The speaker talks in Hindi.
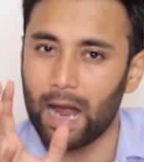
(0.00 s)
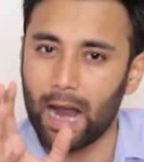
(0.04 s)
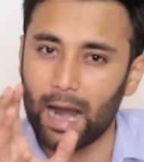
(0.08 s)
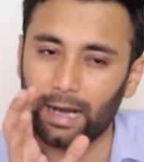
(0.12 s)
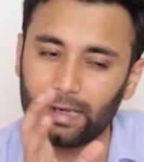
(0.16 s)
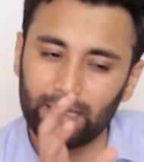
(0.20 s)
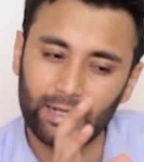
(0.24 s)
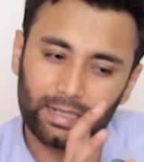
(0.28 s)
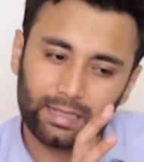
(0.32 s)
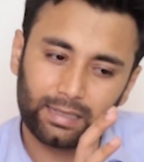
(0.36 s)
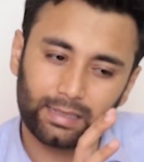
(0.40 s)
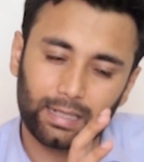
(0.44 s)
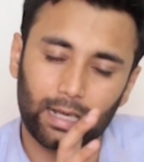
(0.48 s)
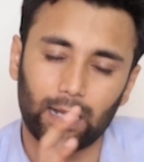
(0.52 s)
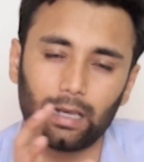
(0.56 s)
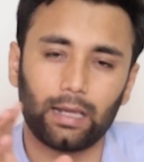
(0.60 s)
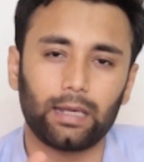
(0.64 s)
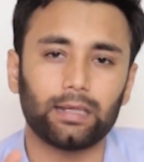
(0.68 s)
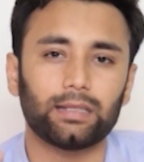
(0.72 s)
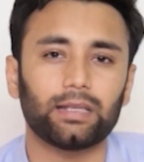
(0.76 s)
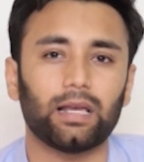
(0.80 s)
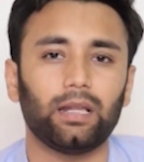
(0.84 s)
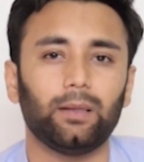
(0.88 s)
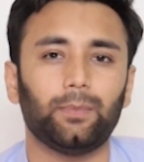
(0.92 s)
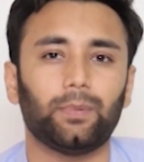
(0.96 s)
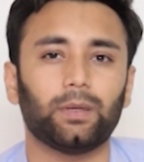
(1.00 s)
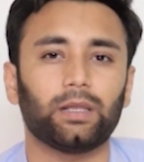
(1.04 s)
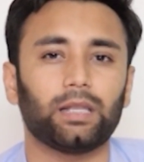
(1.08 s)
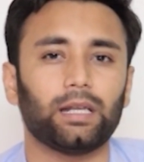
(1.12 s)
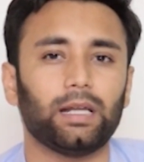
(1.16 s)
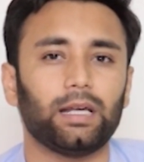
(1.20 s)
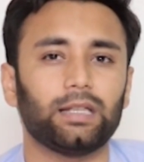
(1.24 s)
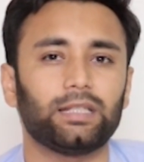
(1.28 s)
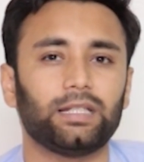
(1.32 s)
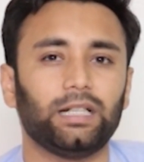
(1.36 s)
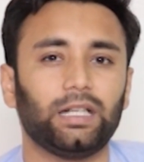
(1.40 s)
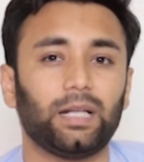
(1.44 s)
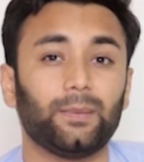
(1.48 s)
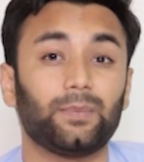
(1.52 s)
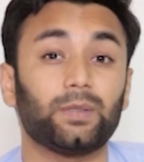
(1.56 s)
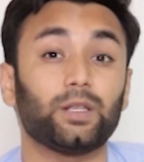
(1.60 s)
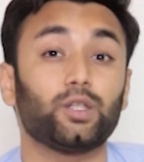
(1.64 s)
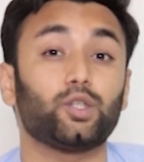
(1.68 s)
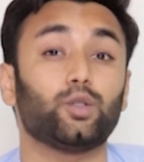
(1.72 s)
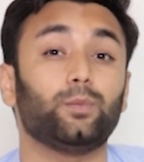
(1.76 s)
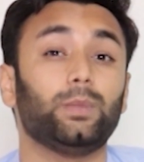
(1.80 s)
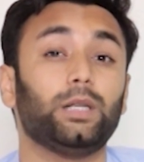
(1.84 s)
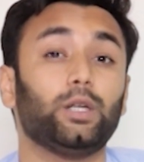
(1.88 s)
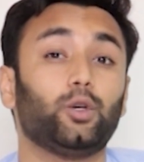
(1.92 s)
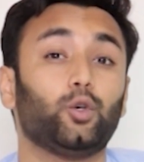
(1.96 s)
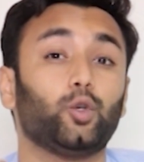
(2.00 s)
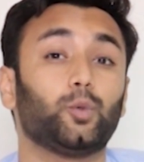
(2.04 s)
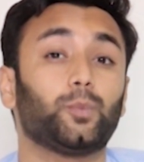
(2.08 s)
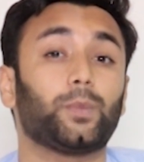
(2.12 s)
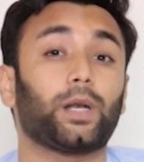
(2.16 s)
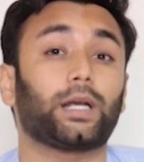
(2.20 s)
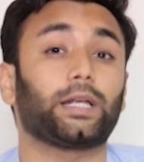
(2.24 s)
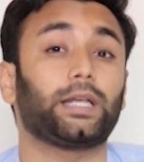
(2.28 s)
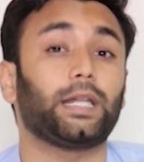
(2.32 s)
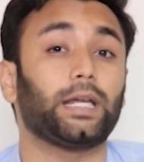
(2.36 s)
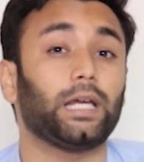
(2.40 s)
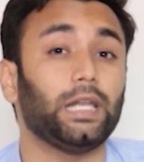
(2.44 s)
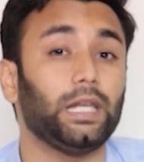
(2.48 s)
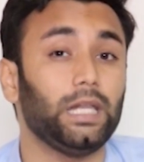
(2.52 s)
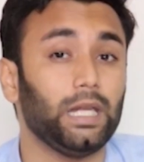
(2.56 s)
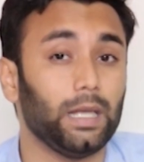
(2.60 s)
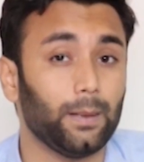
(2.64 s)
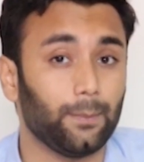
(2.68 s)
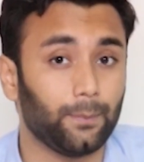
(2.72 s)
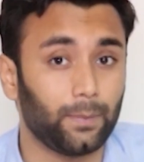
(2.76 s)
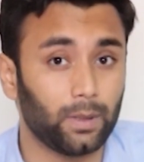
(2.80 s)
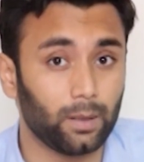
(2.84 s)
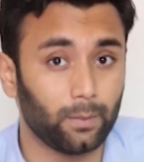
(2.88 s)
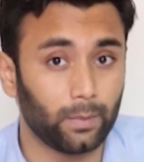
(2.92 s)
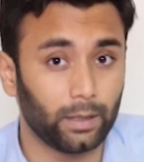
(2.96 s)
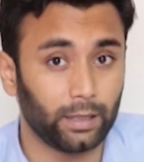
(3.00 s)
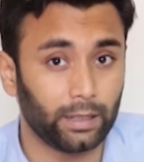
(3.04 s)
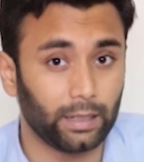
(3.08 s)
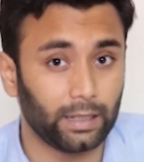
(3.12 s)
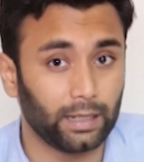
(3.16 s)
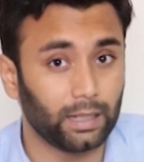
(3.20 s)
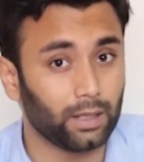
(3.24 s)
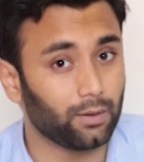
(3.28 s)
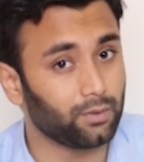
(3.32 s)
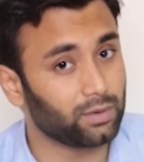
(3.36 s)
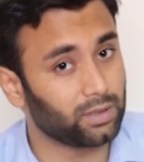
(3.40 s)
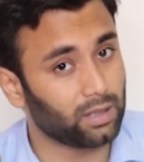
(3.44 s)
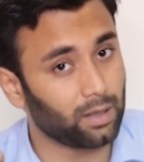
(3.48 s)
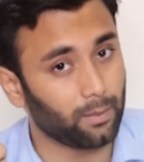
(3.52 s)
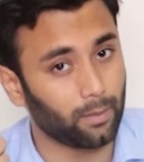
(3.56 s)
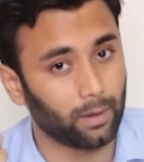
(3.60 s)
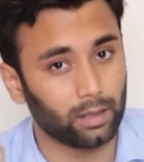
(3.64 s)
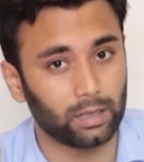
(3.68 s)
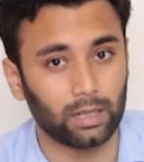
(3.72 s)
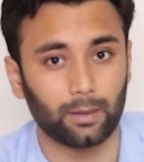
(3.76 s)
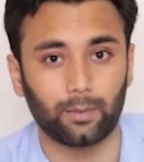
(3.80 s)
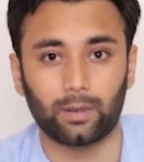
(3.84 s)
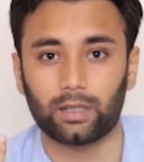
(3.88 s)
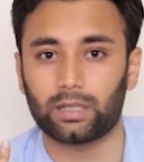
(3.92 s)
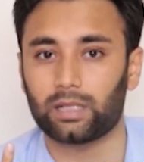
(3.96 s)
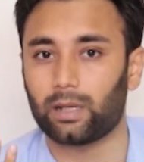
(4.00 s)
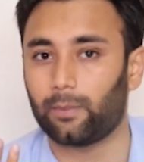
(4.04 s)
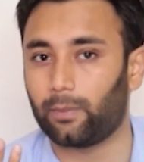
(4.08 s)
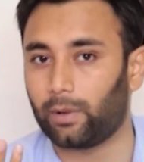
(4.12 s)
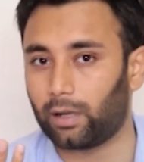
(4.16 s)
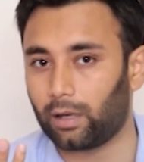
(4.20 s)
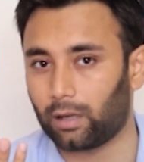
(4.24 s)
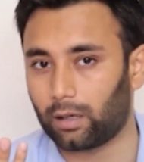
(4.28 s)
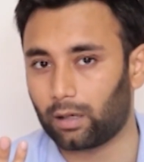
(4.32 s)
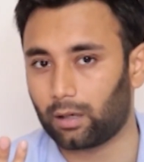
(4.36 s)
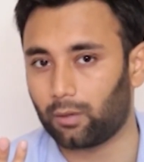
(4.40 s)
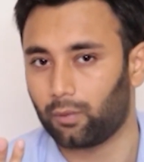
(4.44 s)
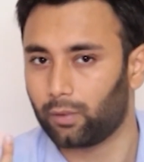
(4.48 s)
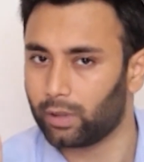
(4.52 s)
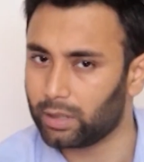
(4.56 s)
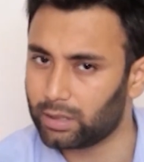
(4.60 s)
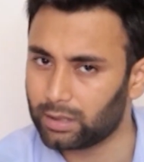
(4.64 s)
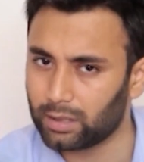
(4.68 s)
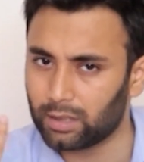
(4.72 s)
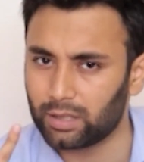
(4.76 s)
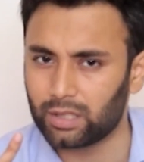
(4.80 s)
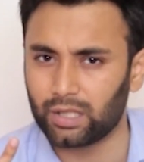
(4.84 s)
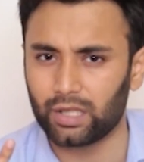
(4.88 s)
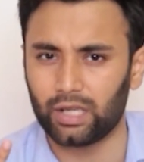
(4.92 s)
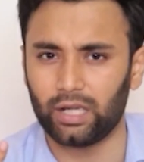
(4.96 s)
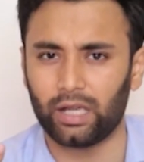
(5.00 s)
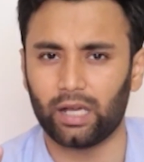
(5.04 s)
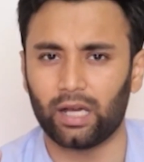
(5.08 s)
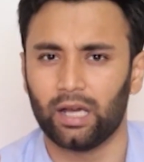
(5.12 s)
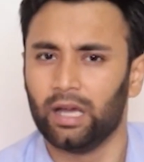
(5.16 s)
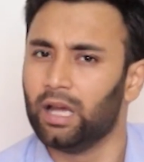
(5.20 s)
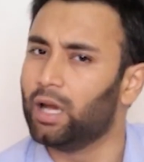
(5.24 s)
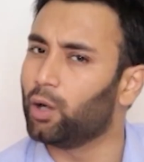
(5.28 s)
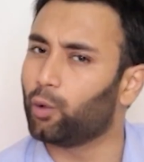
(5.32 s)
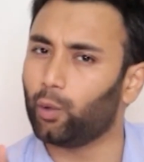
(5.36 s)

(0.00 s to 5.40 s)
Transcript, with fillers: एंड ये सारे के सारे पंद्रह ऐसे टिप्स हैं जो मैंने खुद प्रैक्टिकली इंप्लीमेंट किए हैं उसके बाद आपके सामने रख रहा हूँ रिसर्च किया